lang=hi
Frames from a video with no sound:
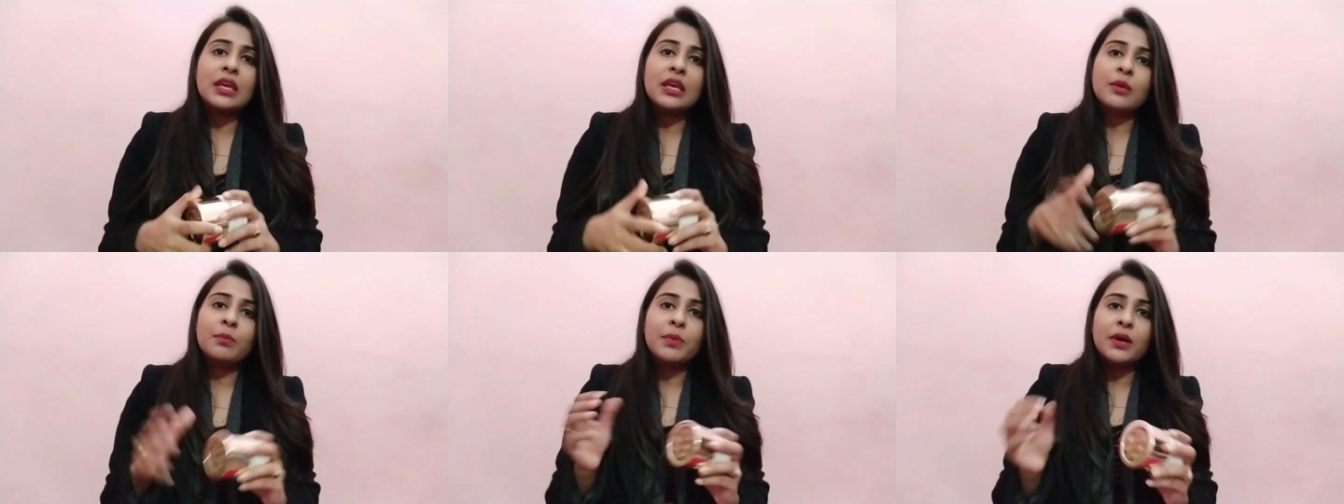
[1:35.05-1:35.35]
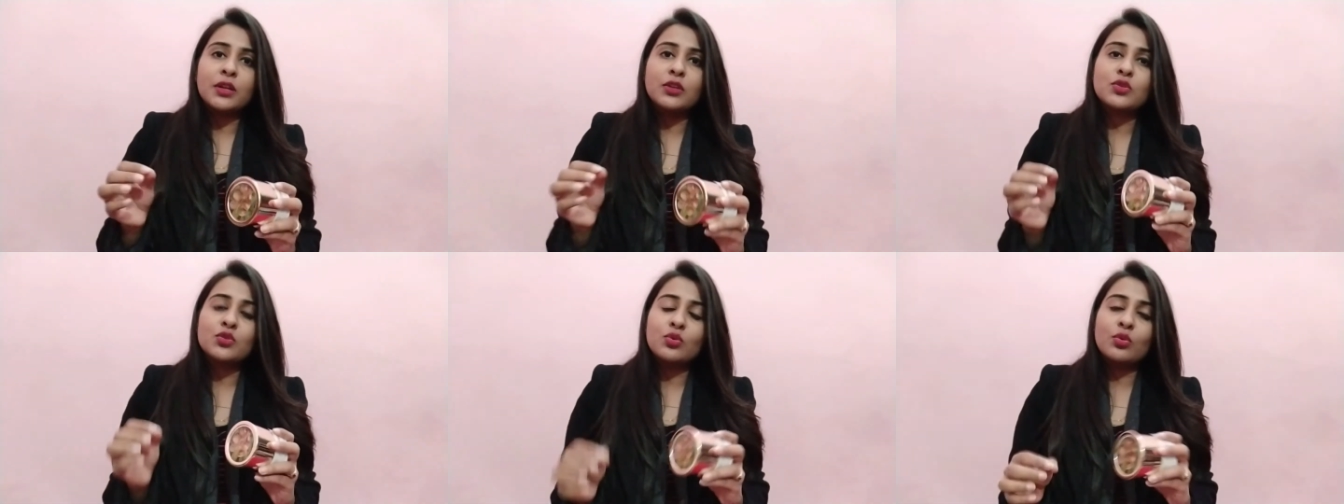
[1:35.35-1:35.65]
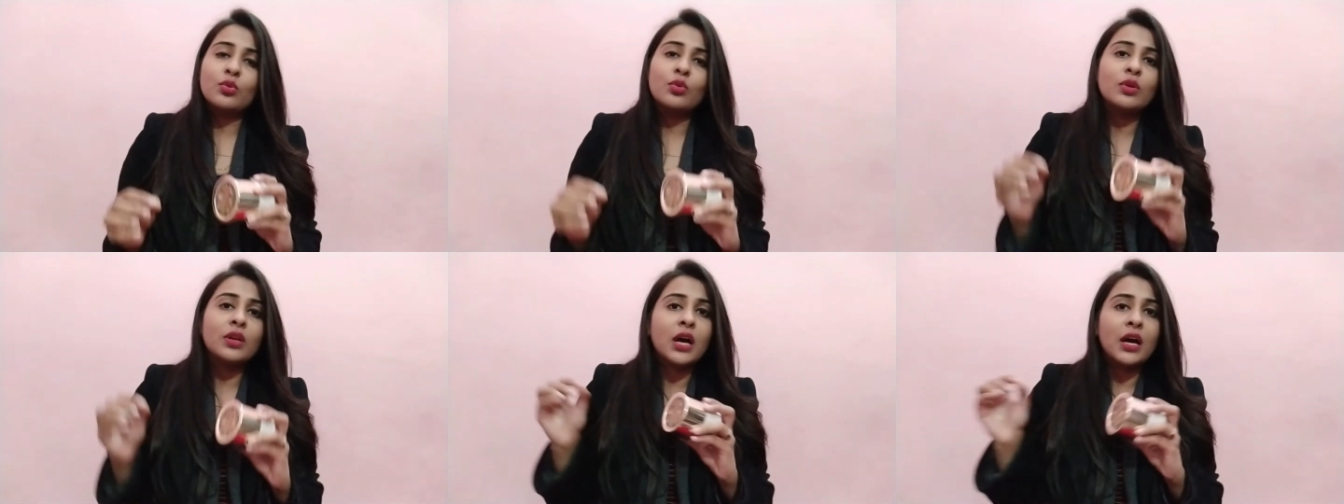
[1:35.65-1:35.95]
एक बार
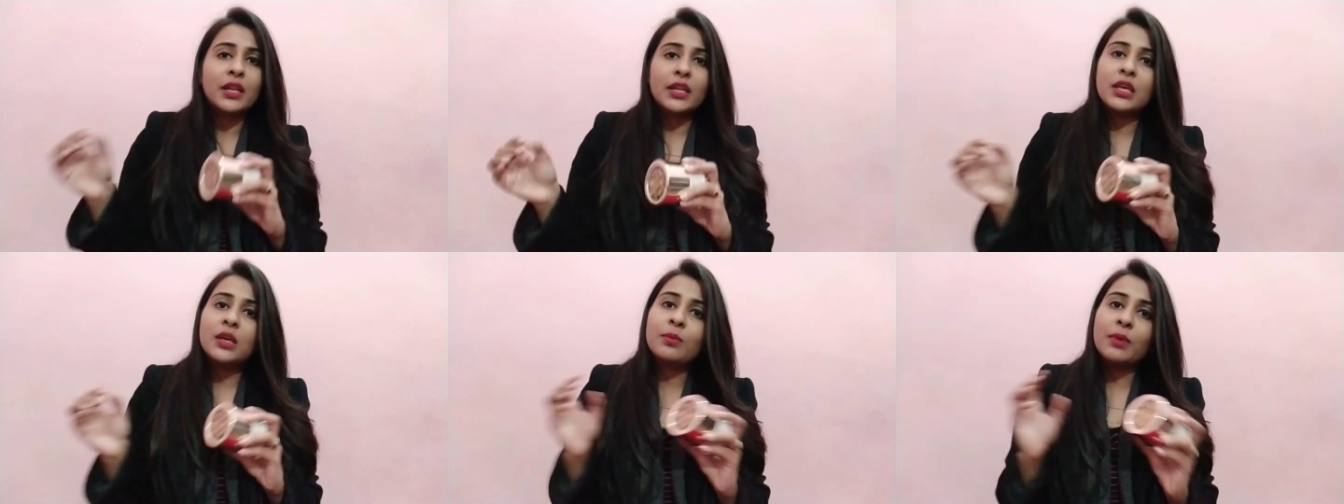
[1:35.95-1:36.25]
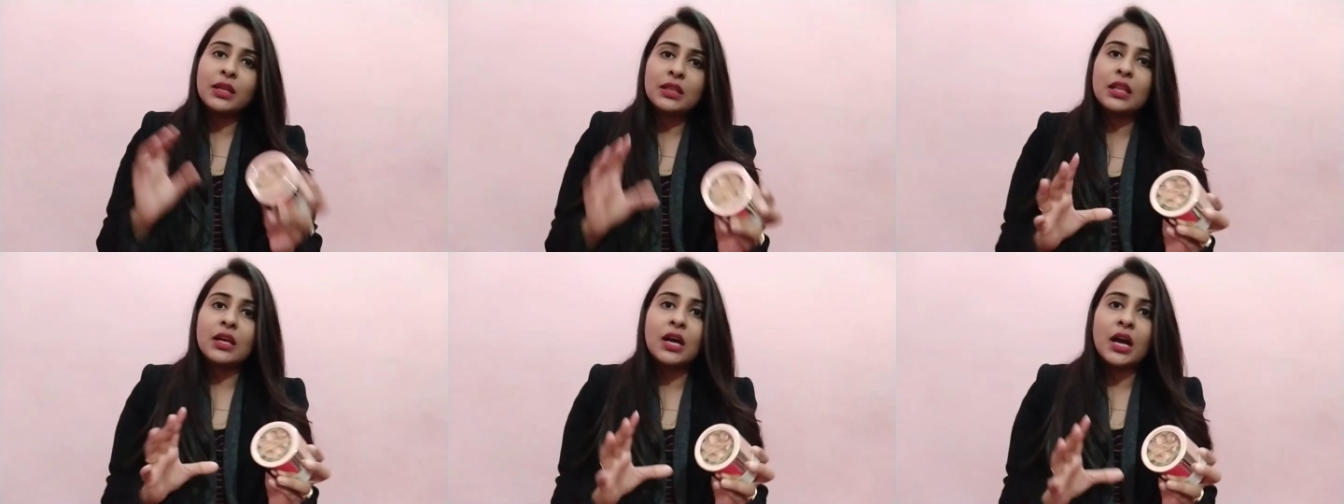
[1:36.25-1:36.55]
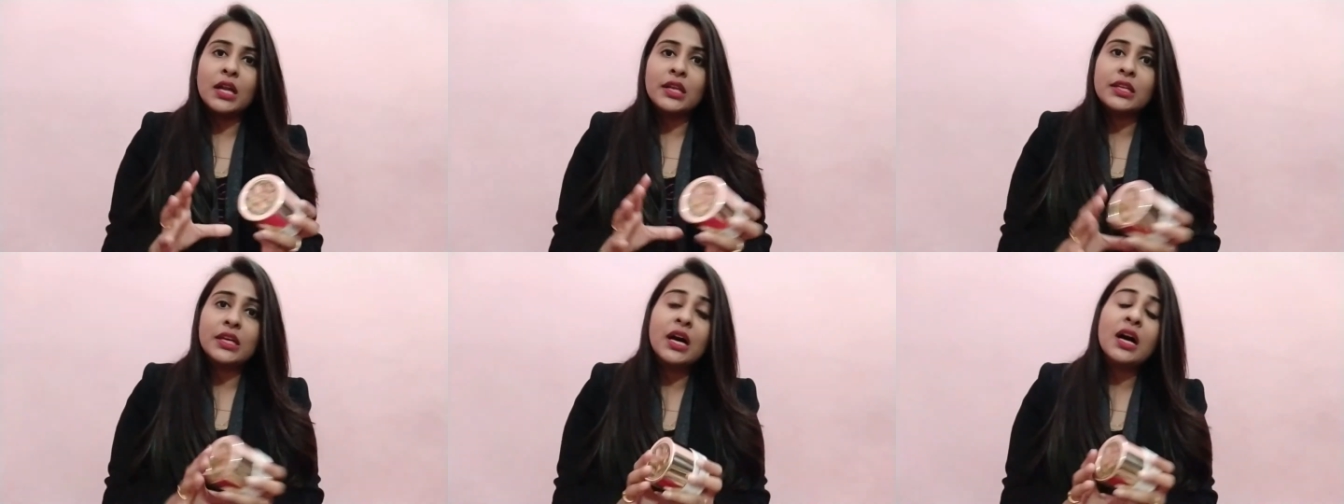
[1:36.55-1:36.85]
इसको नहाने के बाद
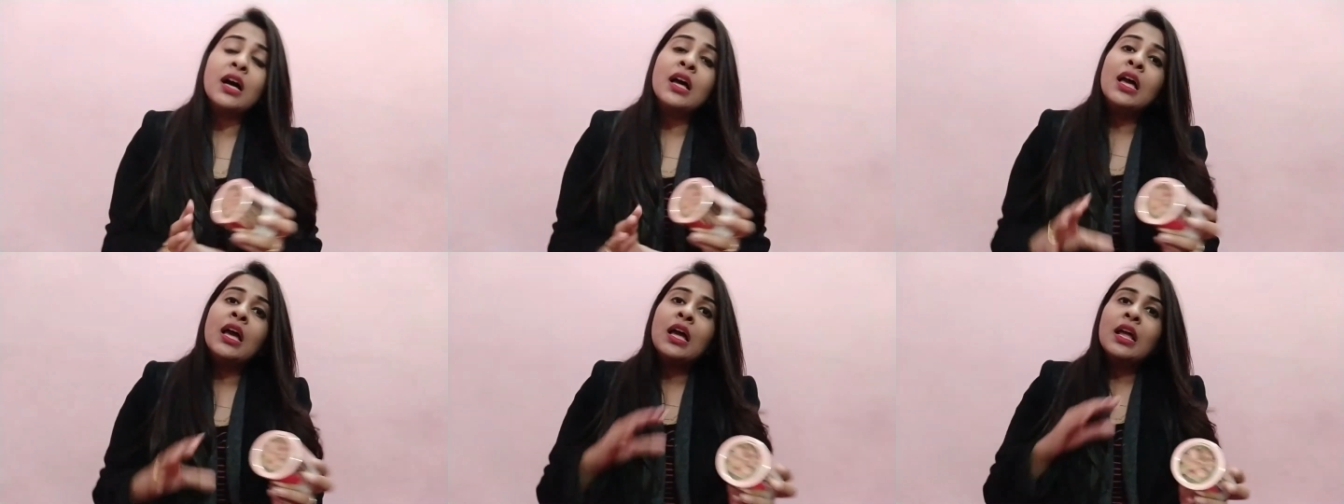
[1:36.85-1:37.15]
लगा लिया